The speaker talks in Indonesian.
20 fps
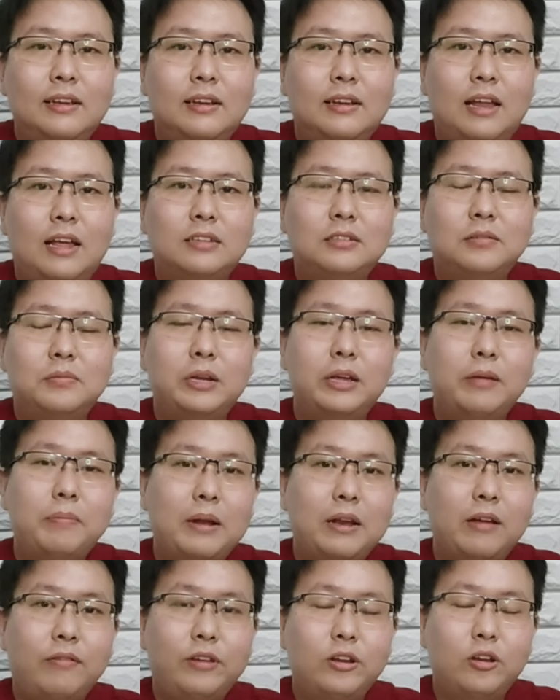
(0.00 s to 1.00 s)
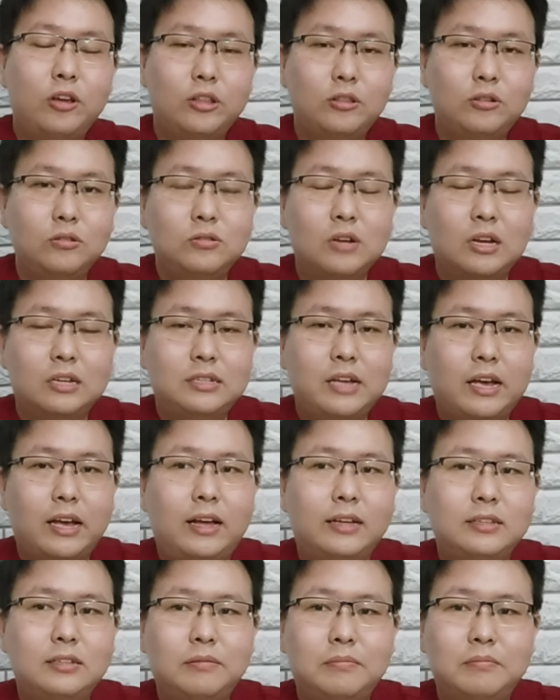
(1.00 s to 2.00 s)
Nah, sebenarnya pada video itu juga
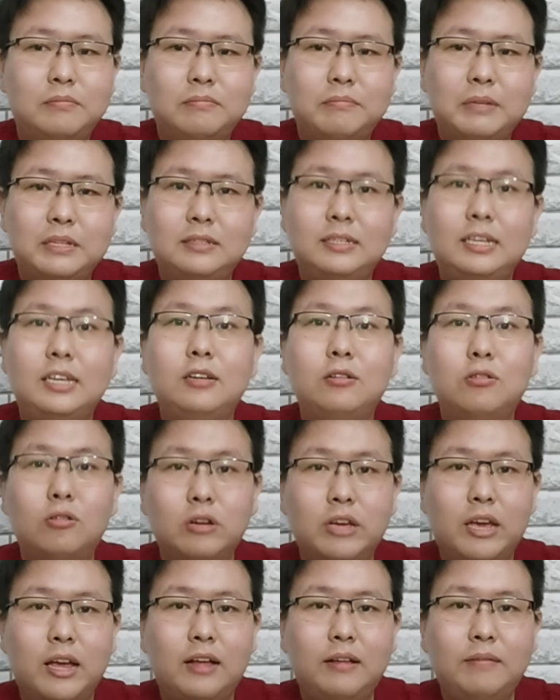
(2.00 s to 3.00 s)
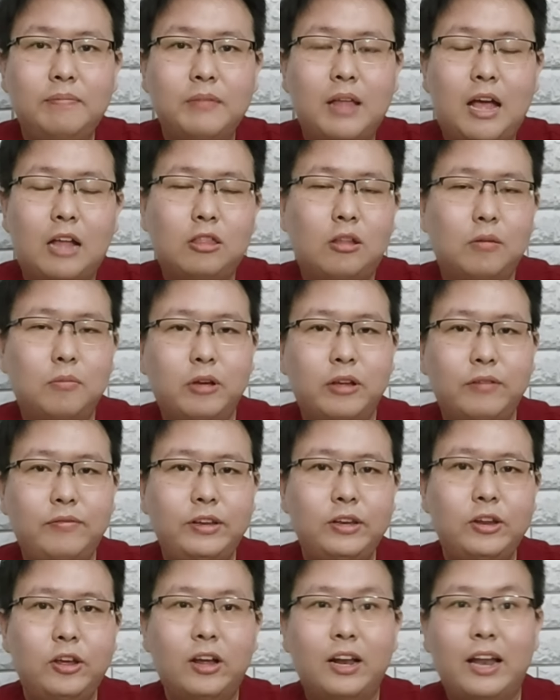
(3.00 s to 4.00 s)
saya sempat singgung ya, atau mungkin
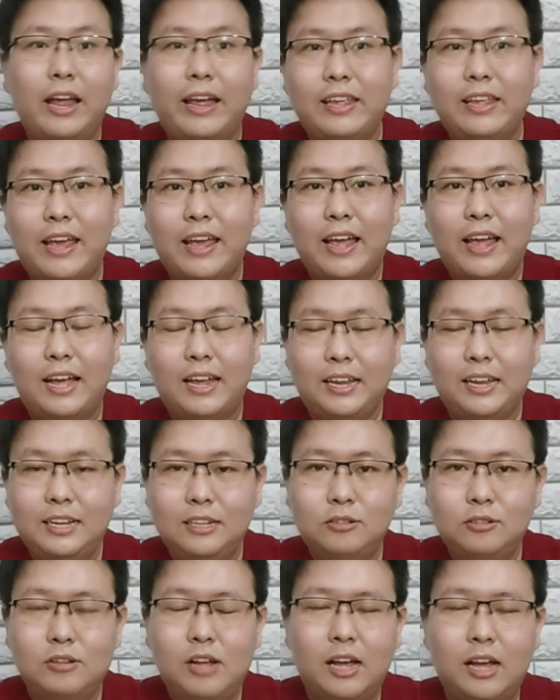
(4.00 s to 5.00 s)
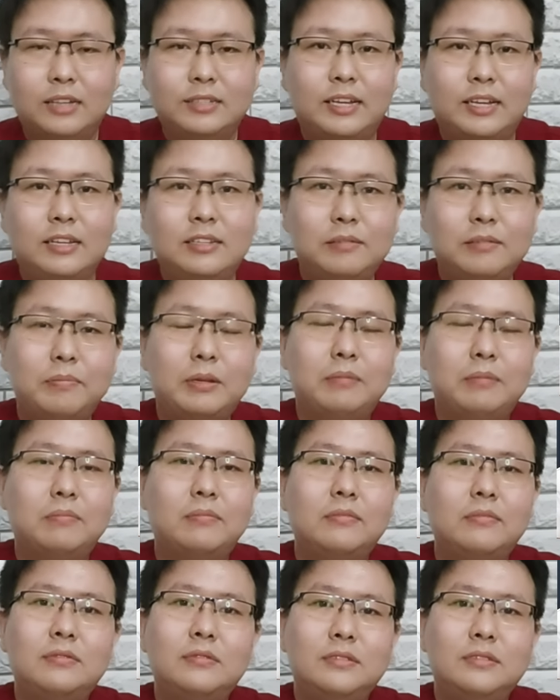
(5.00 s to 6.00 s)
video yang lainnya yang ini juga saya sempat
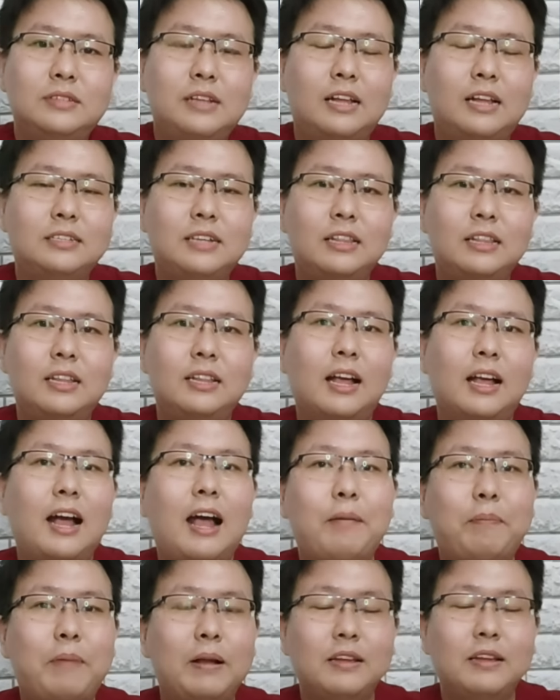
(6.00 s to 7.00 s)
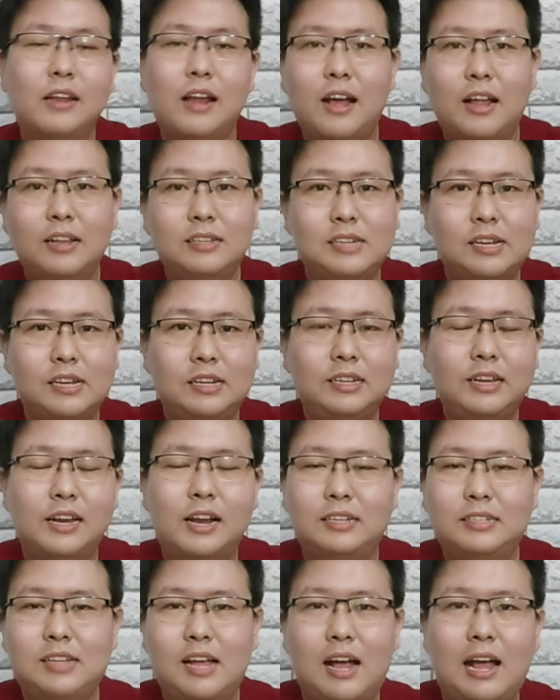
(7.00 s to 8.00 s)
jelaskan tentang kapan gerakan janin
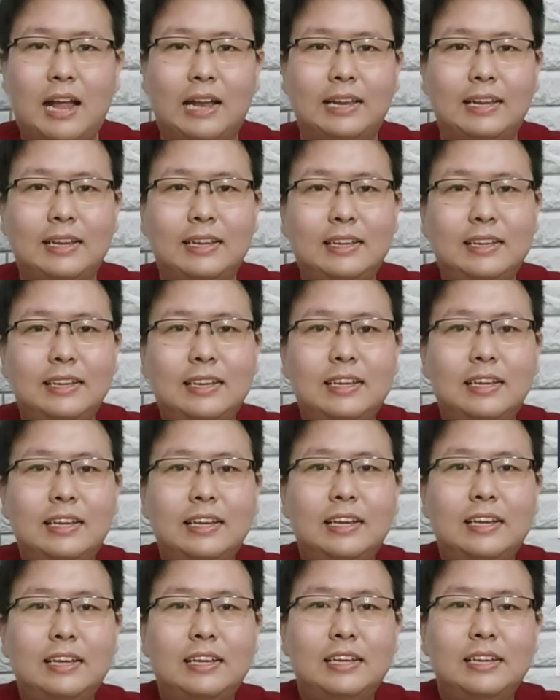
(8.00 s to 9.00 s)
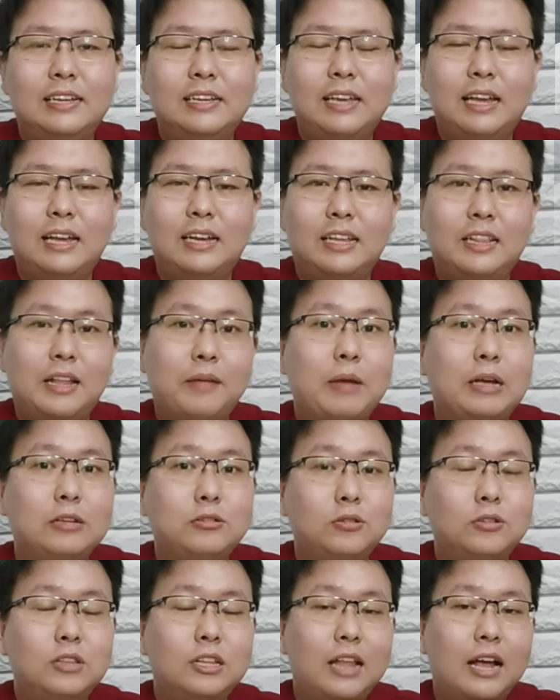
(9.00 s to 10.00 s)
dirasakan. Ya, kita bahas
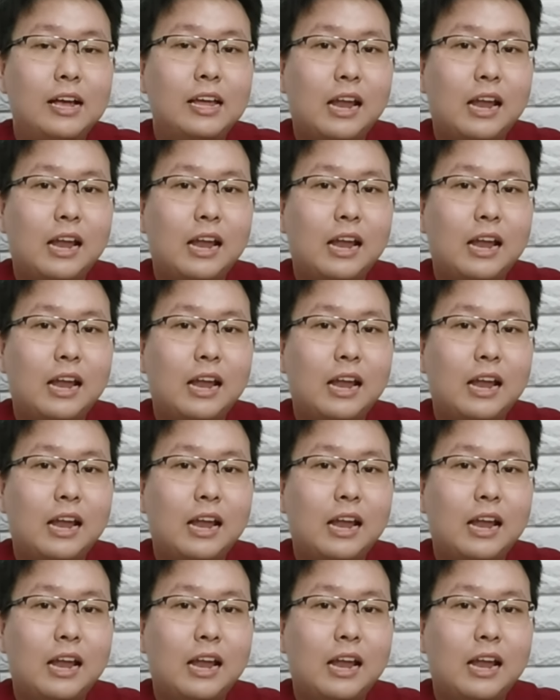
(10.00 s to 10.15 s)
dulu tentang